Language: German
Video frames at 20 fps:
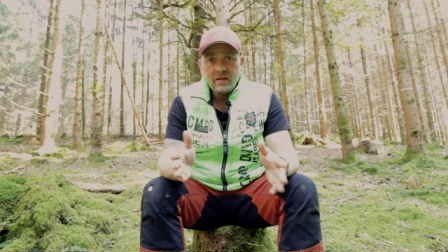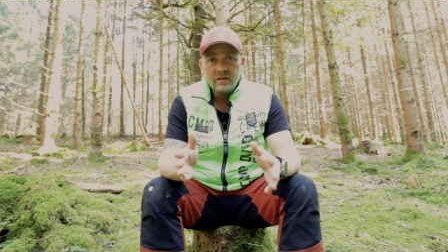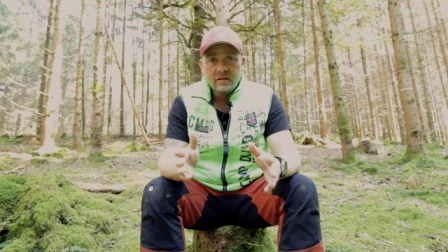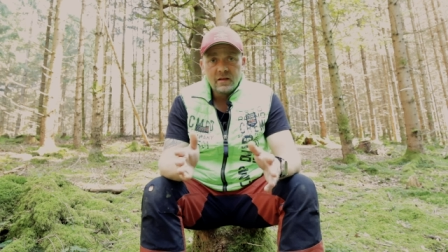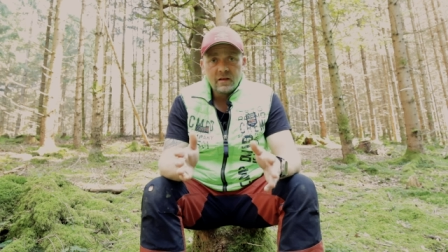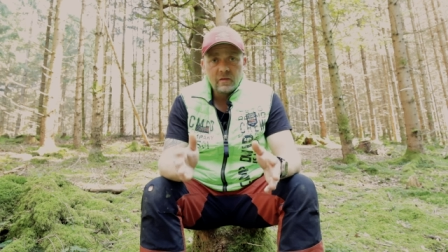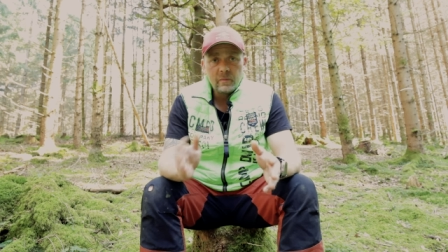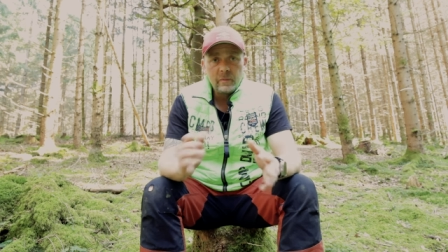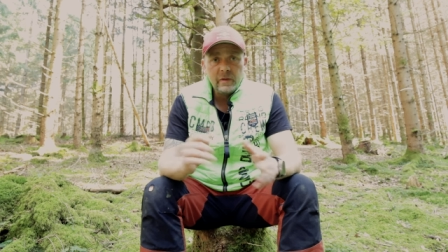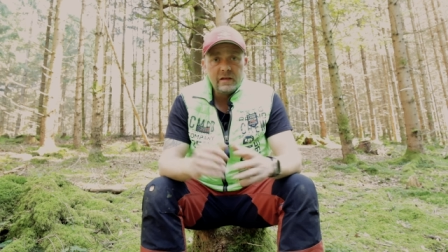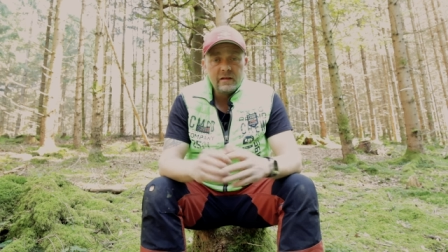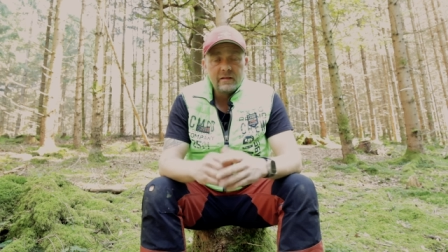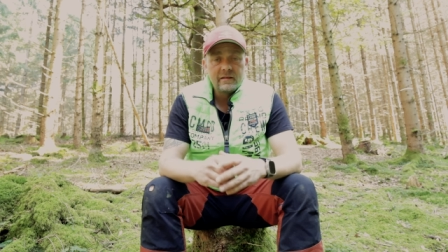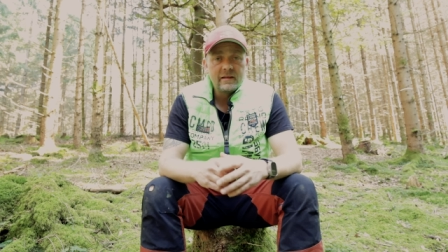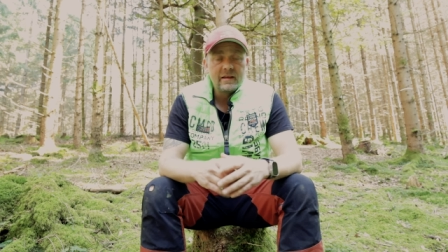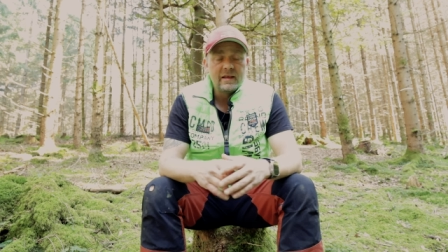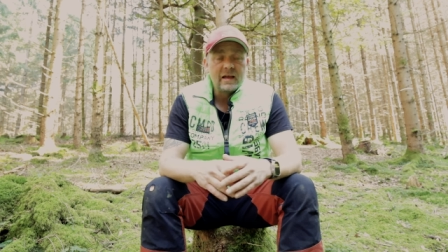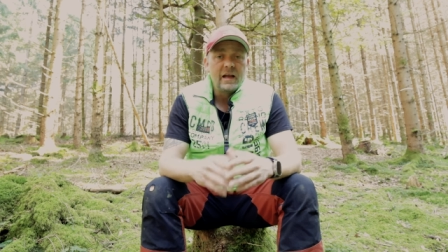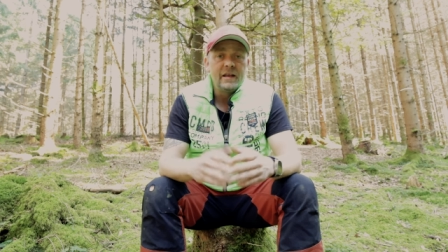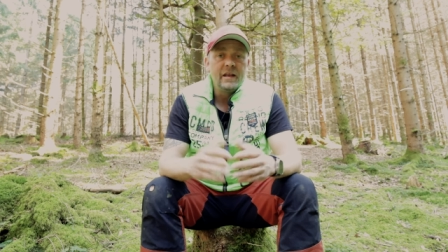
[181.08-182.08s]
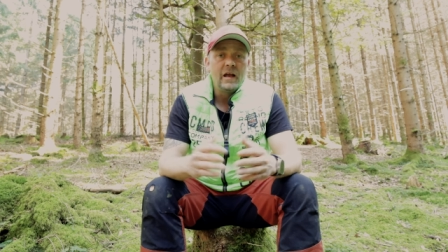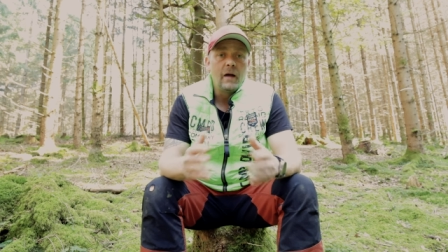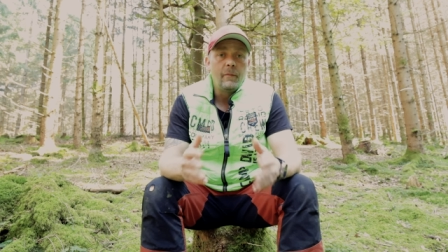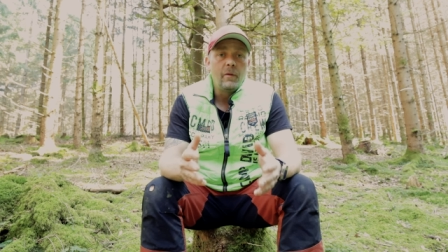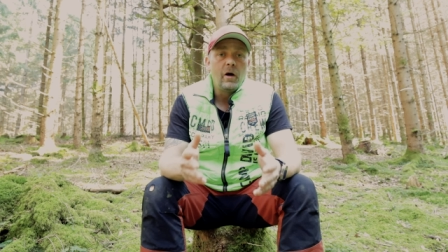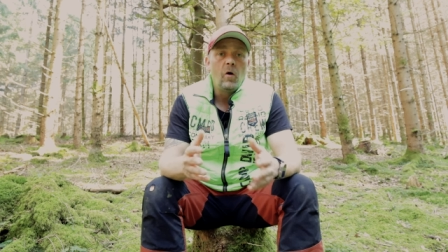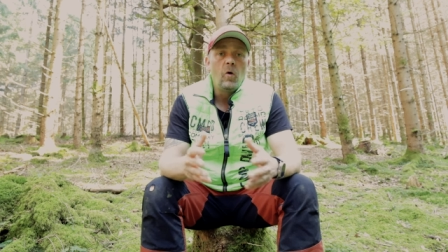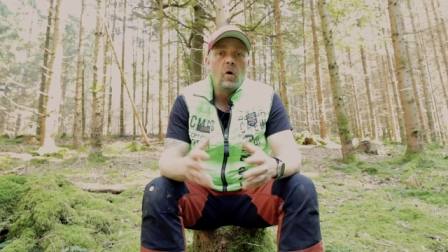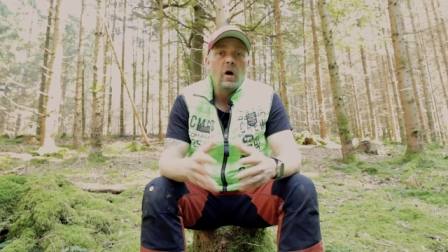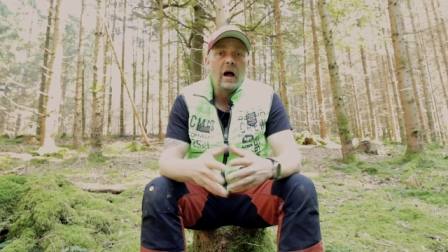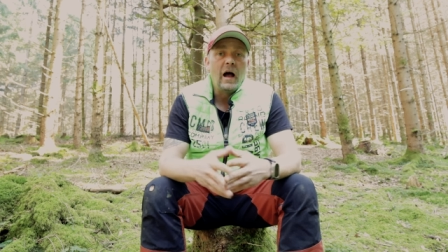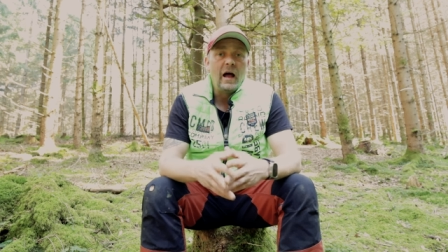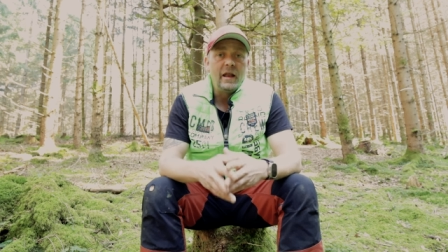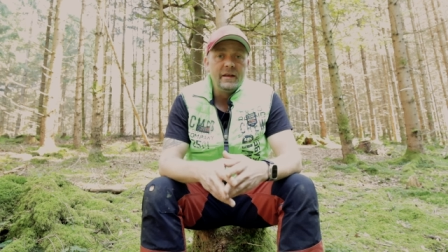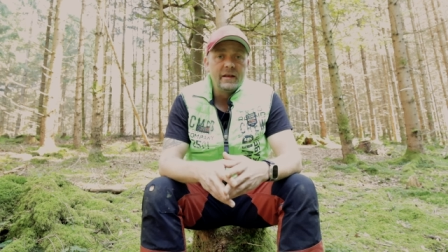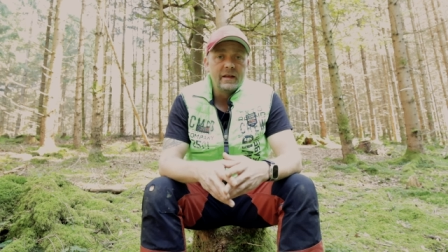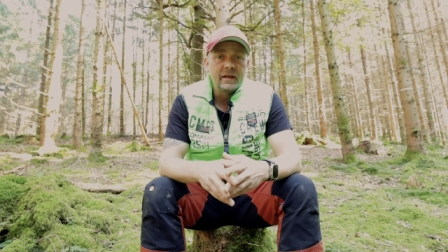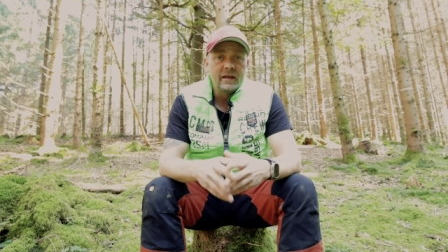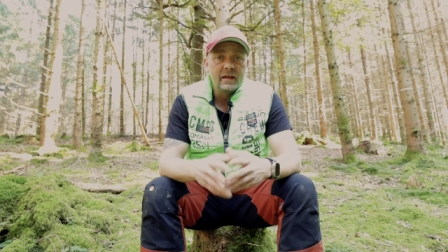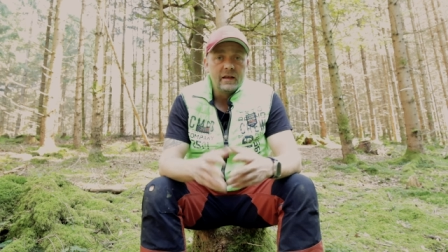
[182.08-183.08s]
Das bietet sich an, aber auch
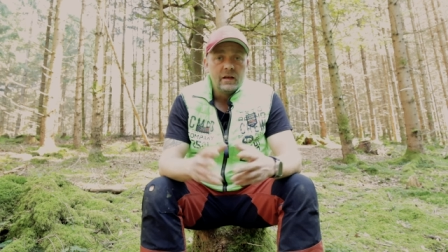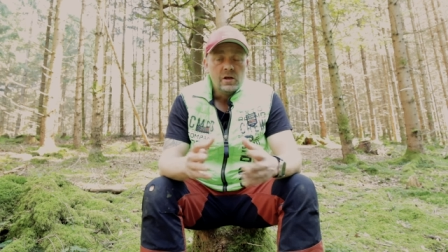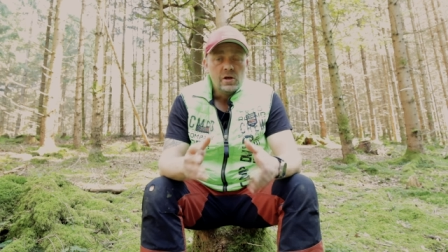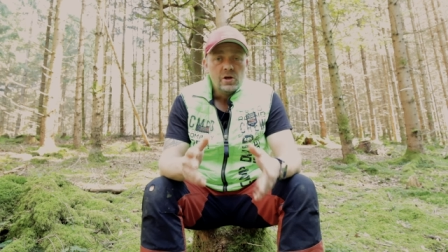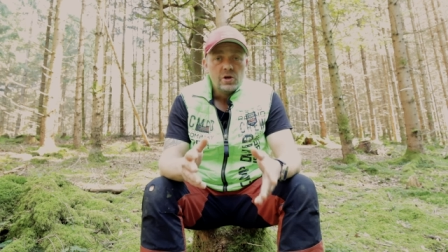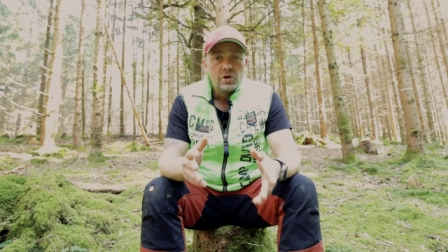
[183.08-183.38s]
andere